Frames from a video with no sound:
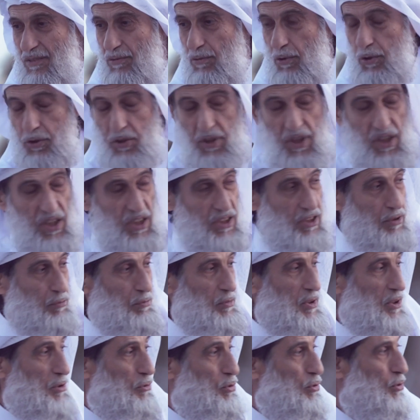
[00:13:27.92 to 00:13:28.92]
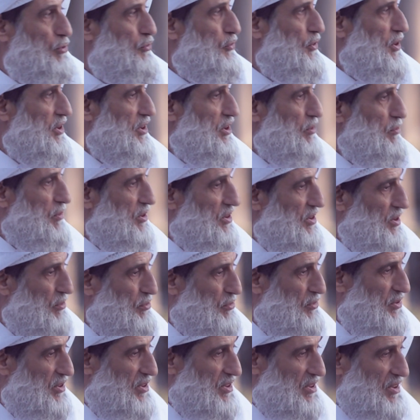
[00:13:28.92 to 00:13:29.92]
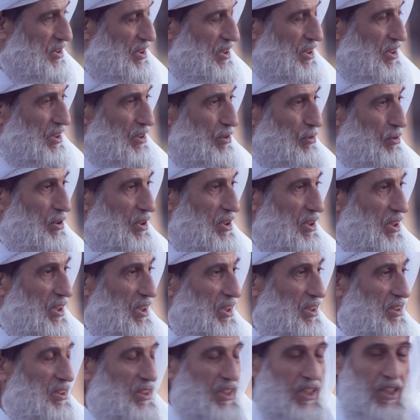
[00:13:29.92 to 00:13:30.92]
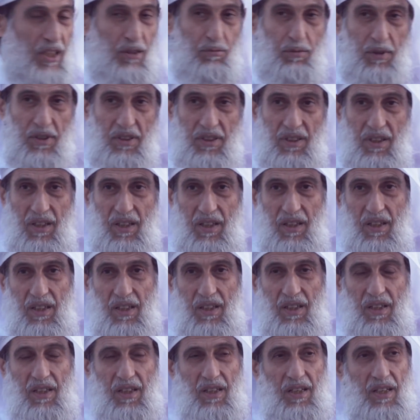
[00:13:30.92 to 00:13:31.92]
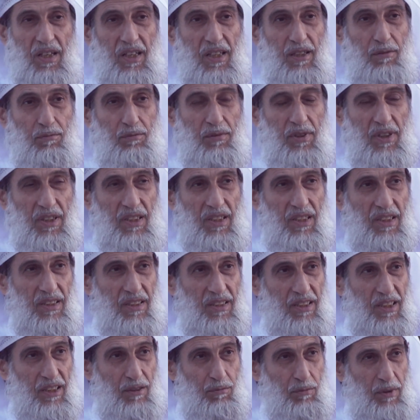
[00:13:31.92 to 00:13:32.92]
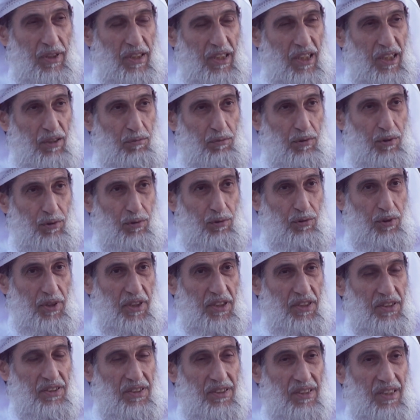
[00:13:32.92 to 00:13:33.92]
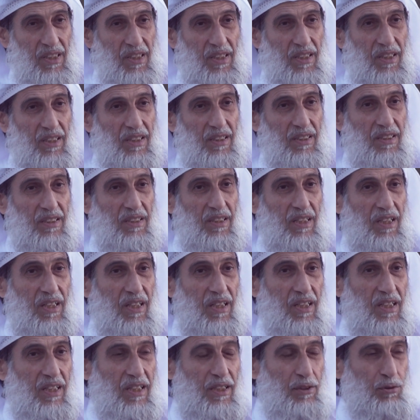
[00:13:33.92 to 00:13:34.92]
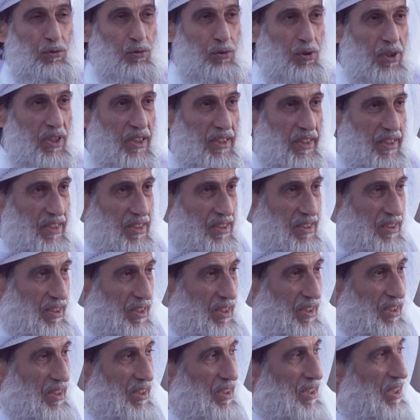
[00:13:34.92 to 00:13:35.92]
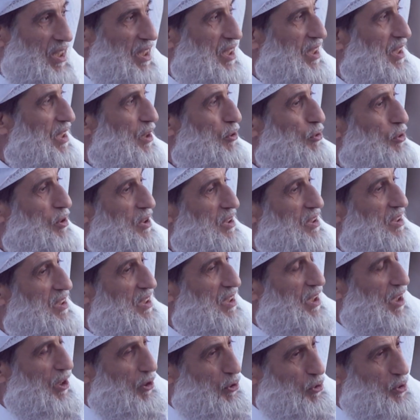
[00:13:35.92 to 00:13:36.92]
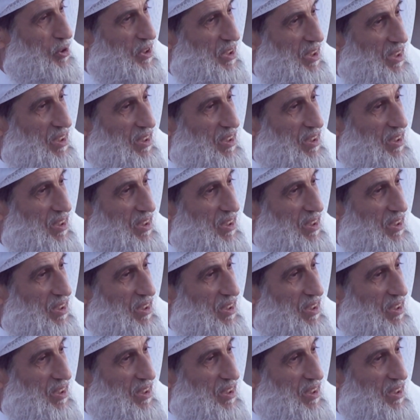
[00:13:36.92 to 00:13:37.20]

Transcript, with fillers: فجاءت ابنته فاطمة تبكي وقالت يا أبتاه ألم ترى أن المرأة من قريش قد تعاقدوا عليك أن لو قد رأوك